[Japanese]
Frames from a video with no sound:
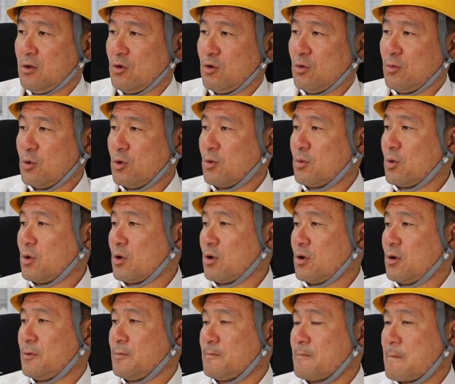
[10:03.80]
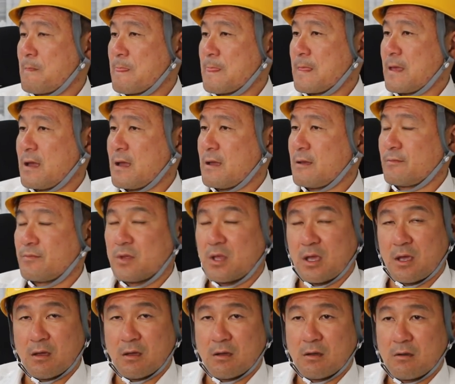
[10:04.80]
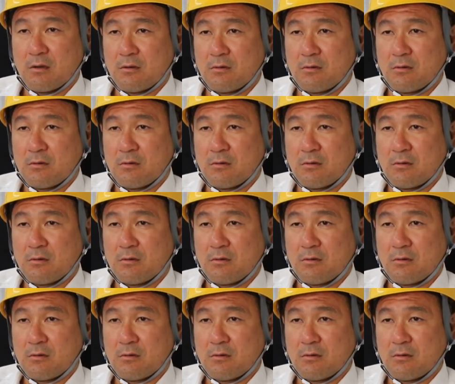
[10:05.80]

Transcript: ほぼほぼね